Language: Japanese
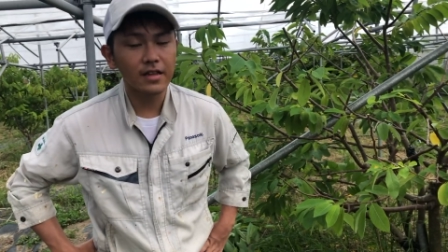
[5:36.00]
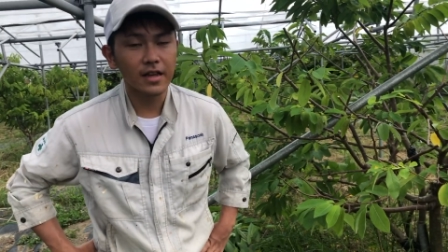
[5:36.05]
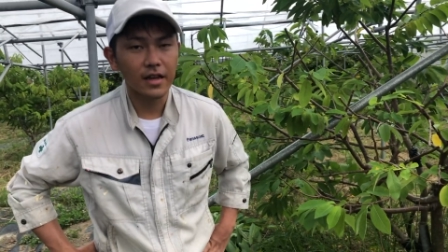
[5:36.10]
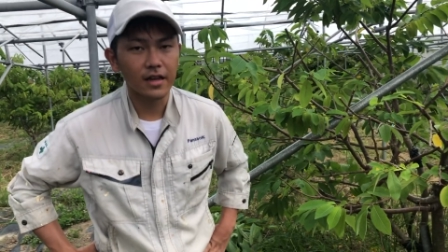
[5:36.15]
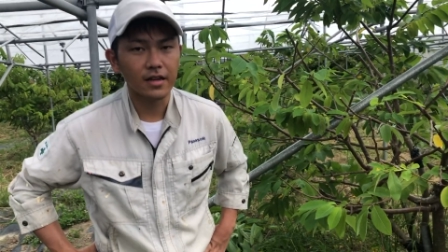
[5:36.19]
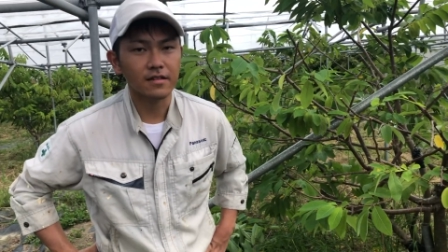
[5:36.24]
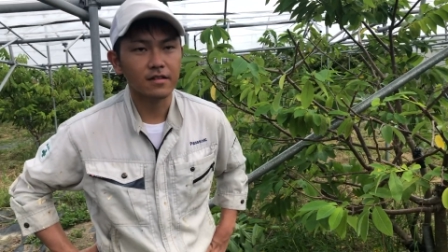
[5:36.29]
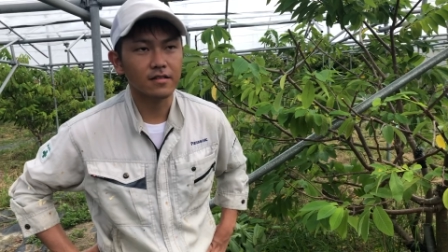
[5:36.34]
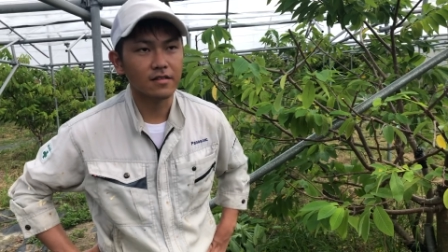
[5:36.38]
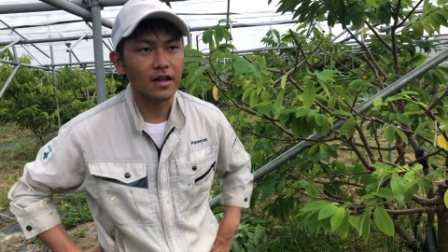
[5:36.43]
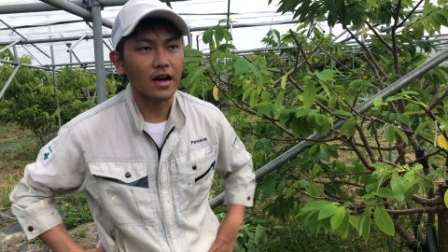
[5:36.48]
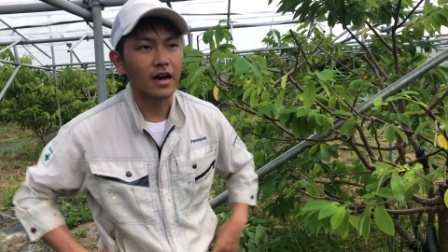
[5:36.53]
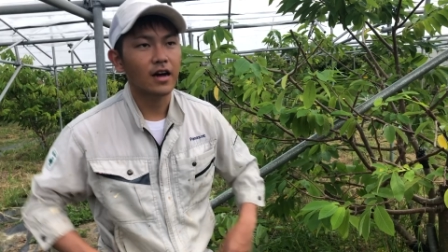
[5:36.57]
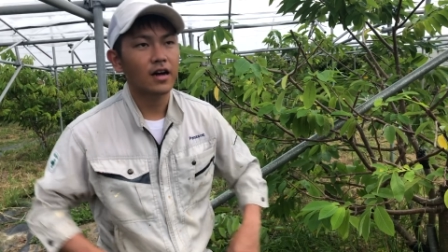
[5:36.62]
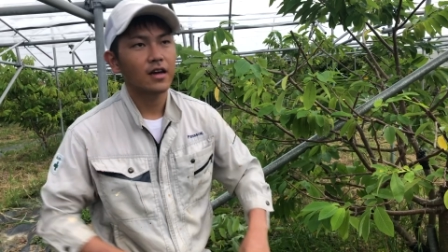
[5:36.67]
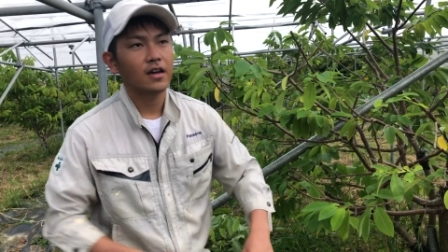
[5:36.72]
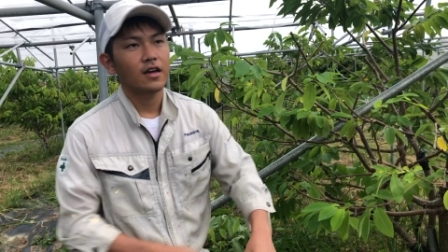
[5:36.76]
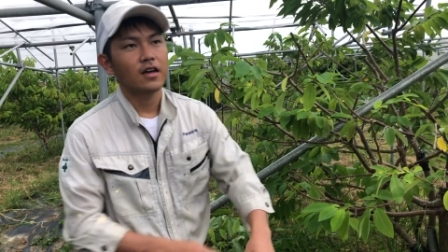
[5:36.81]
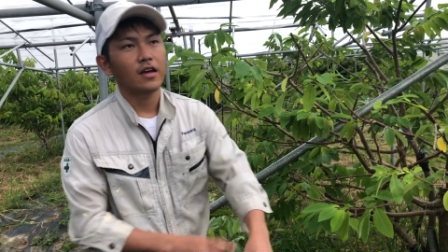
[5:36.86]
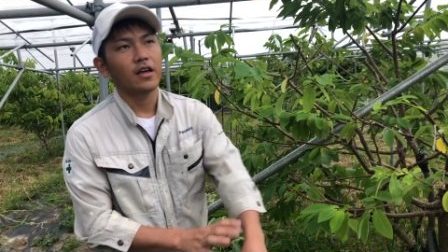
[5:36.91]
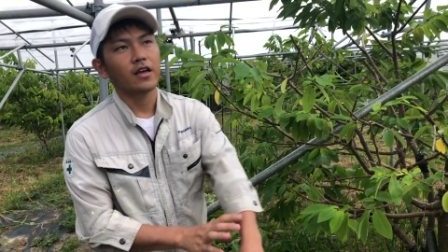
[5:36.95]
定でした、
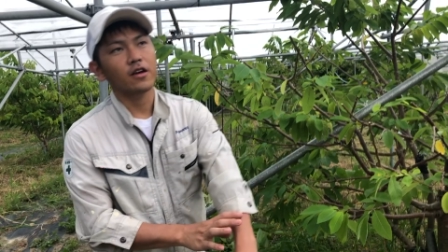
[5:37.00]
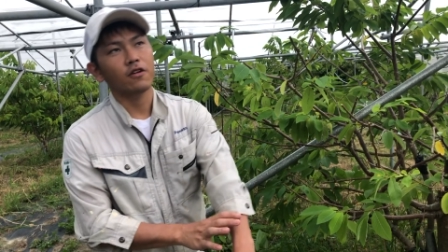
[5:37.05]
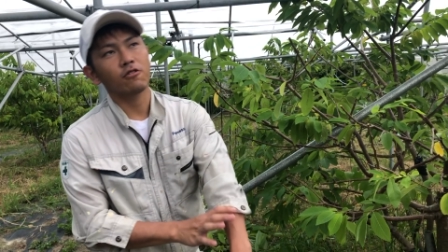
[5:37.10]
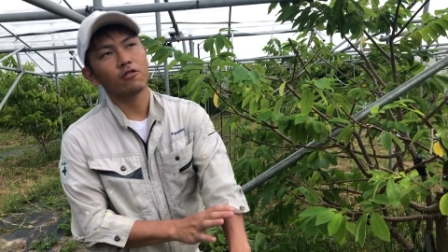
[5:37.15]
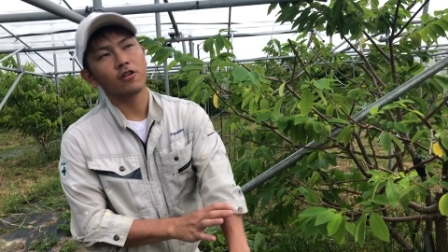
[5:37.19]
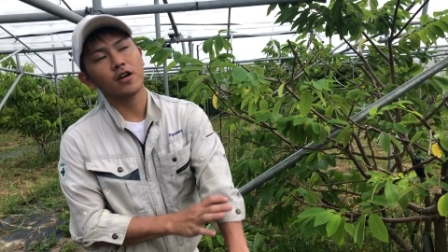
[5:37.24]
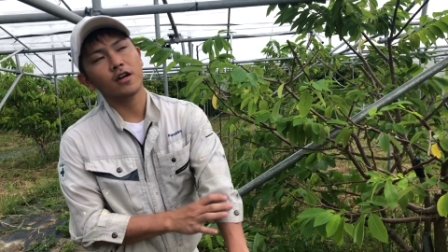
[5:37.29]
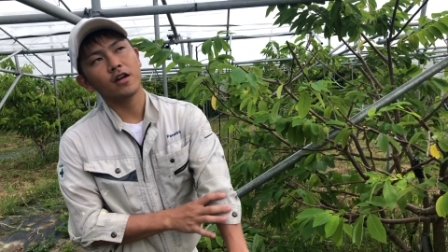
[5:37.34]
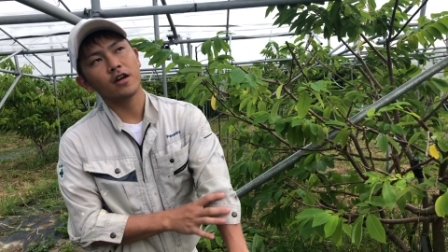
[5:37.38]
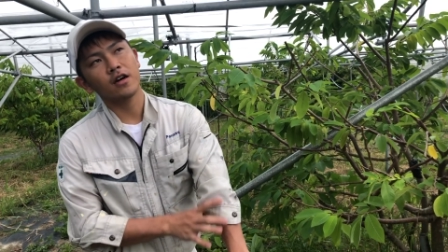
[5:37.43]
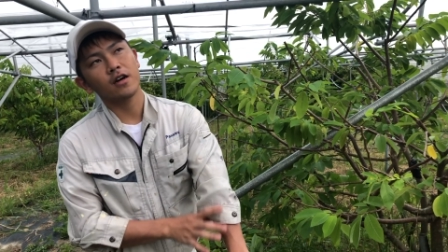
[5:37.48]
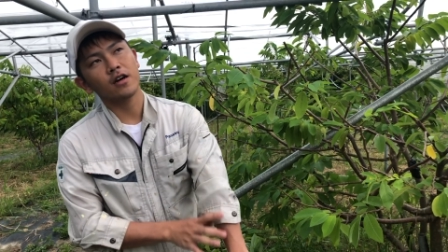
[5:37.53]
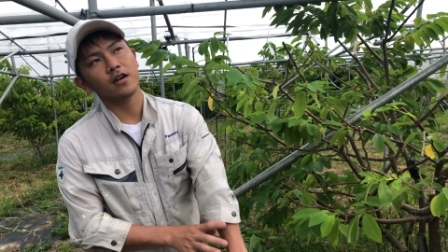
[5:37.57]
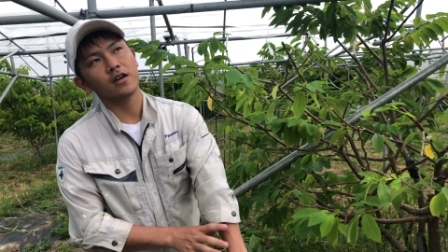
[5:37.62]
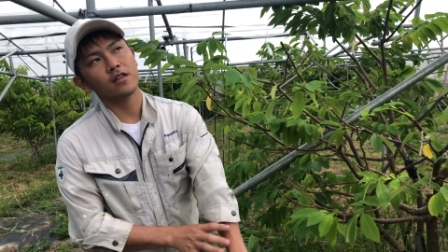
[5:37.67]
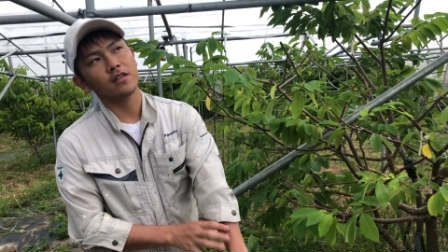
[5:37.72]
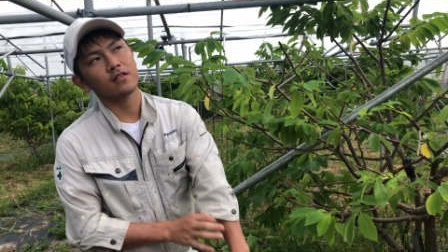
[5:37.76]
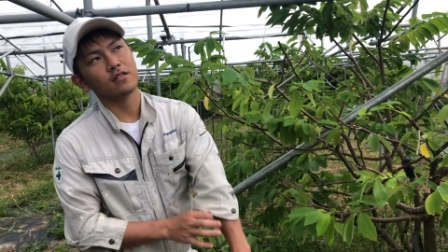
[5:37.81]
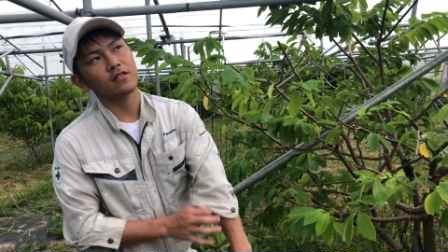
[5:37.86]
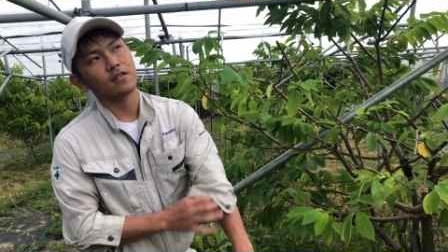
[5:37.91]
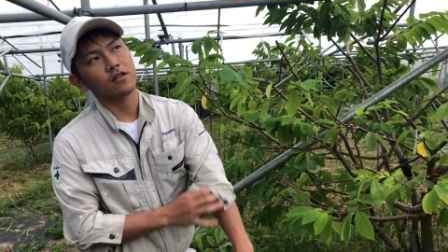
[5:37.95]
えー、これか
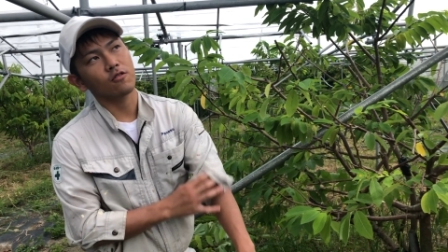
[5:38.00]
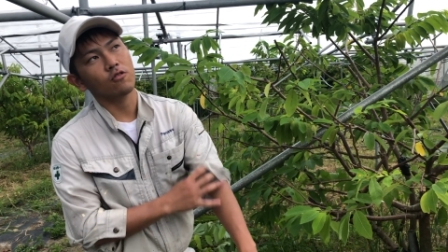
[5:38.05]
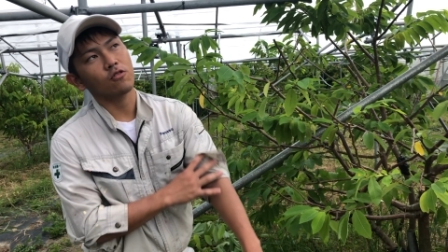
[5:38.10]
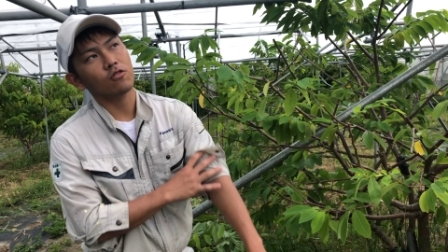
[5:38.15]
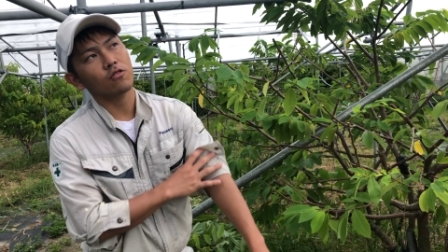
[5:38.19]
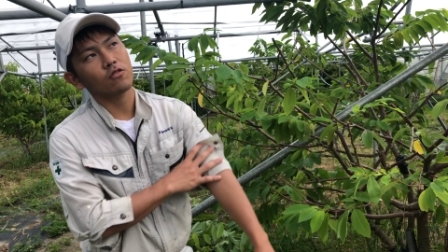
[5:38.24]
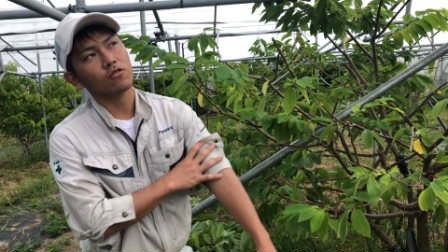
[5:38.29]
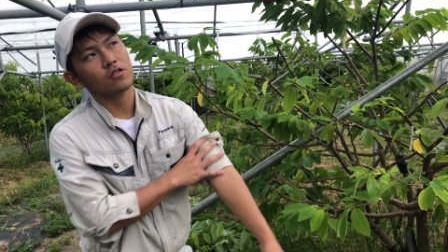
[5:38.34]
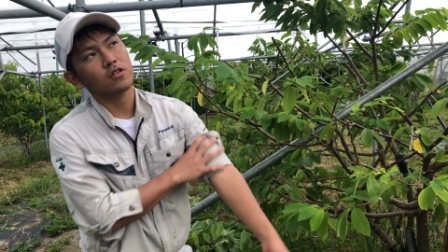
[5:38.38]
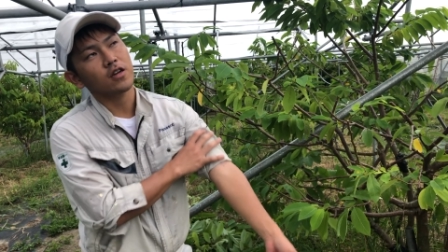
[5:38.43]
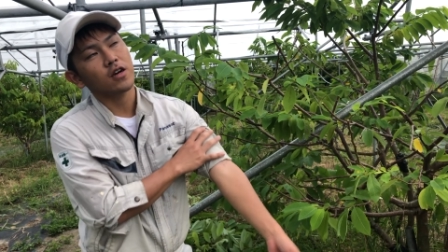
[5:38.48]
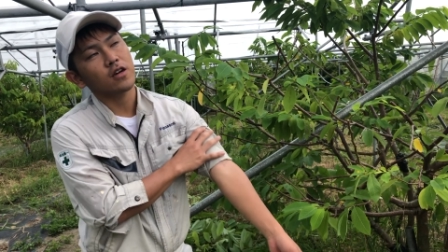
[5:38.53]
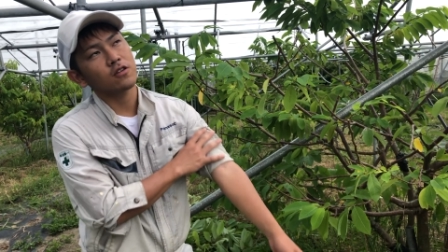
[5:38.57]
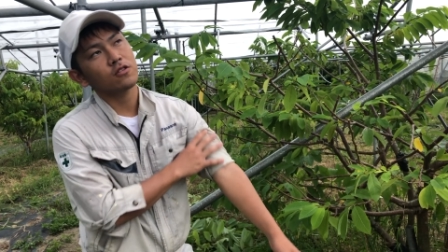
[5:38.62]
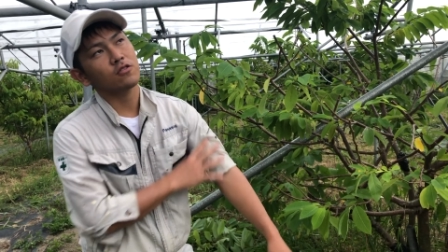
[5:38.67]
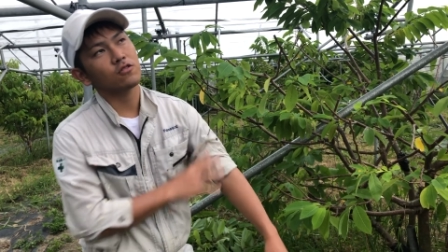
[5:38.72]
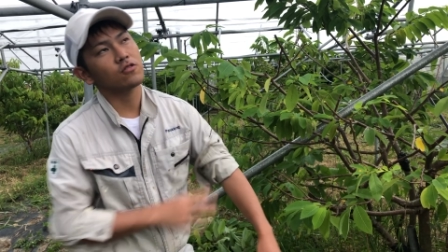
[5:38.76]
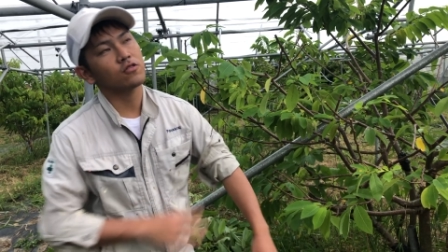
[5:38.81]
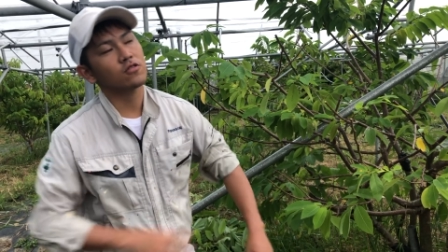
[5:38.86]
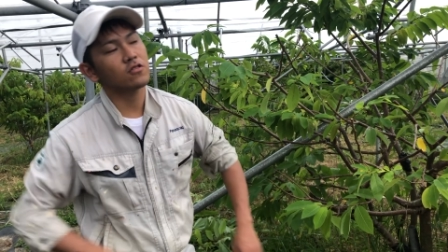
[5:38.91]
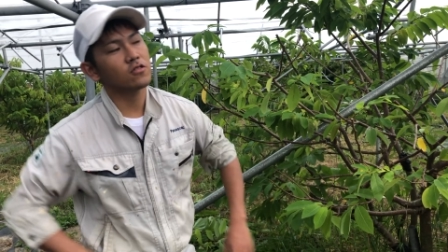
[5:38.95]
らですね
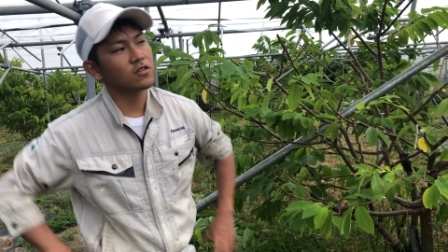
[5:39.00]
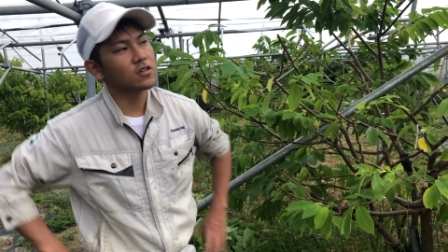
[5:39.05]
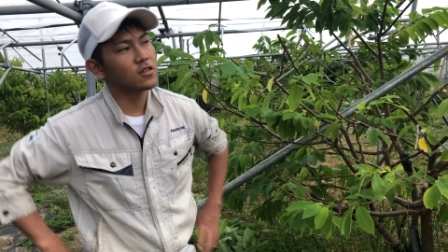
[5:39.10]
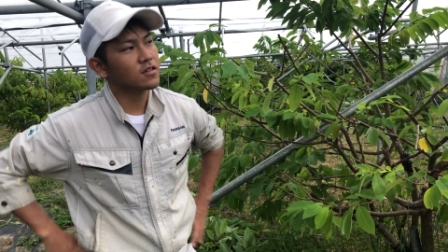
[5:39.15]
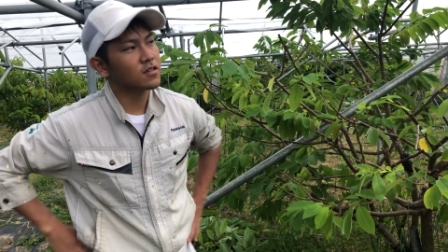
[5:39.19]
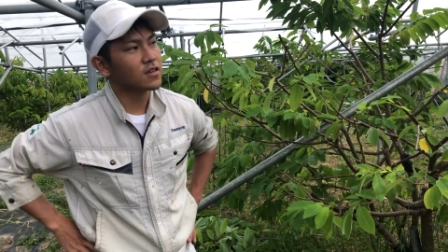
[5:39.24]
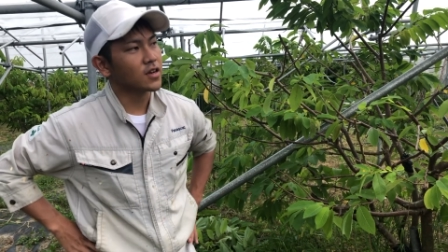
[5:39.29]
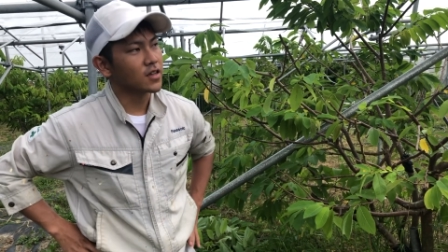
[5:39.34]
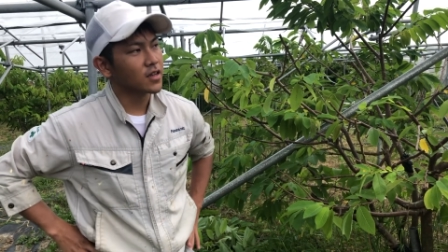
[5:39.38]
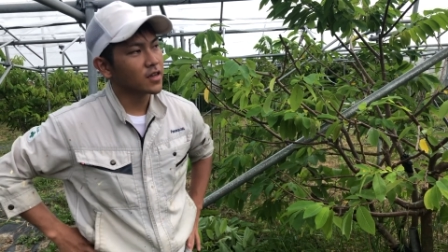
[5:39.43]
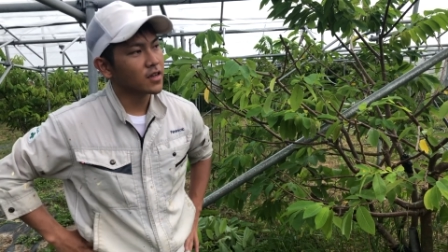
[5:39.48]
160日か